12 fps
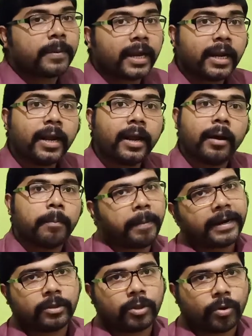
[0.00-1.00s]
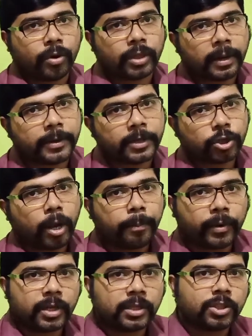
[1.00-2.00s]
বেগের পার্থক্য থাকবে
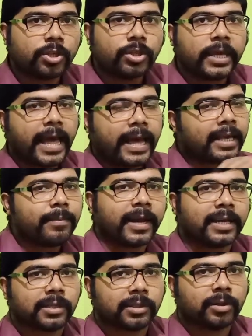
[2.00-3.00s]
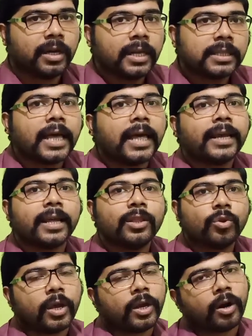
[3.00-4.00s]
সবকটা স্তর যদি একই বেগে যেত তাহলে
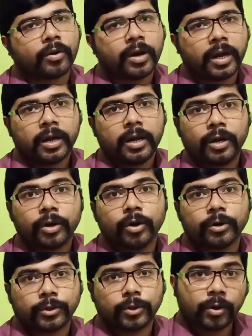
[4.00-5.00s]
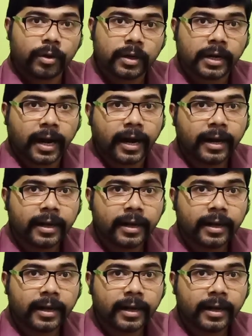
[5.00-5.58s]
কিন্তু এই ঘটনা ঘটত না